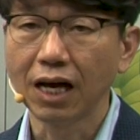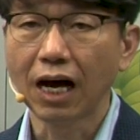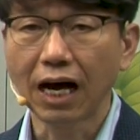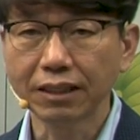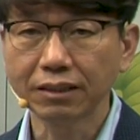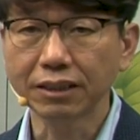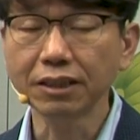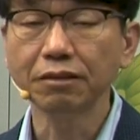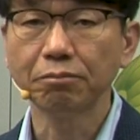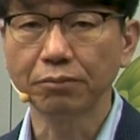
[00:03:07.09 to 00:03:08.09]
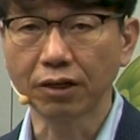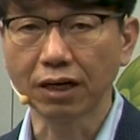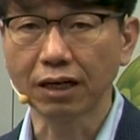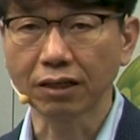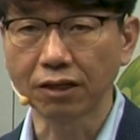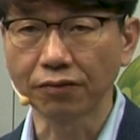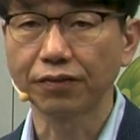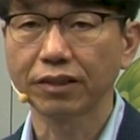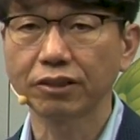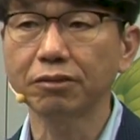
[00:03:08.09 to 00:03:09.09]
하늘이 명한 것,
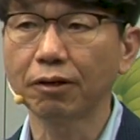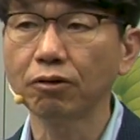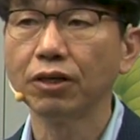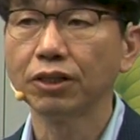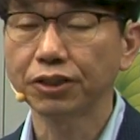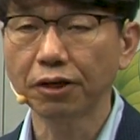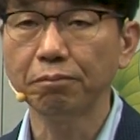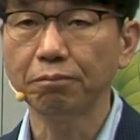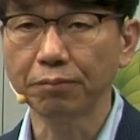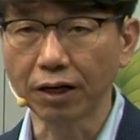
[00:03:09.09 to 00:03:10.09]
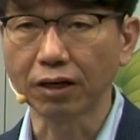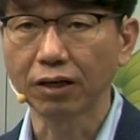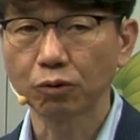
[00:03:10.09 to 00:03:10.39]
그것이 바로 천명.